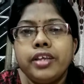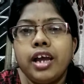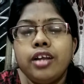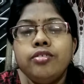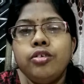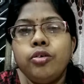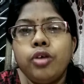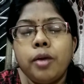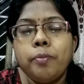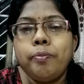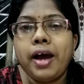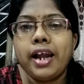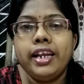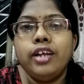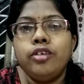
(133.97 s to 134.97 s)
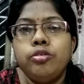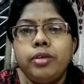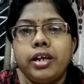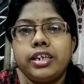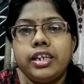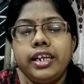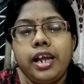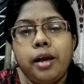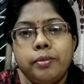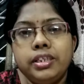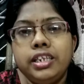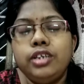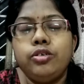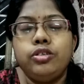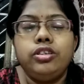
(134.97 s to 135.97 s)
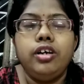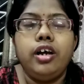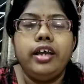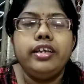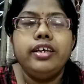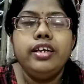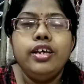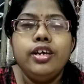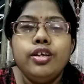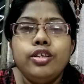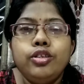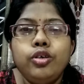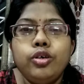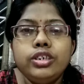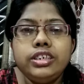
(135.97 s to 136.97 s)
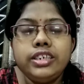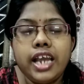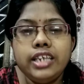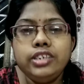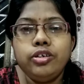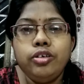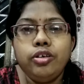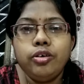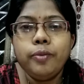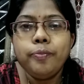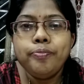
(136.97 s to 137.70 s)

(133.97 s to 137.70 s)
কারণ ওরা পারে না খুব একটা এটা আমাদেরই করতে হয় তো সেই জন্য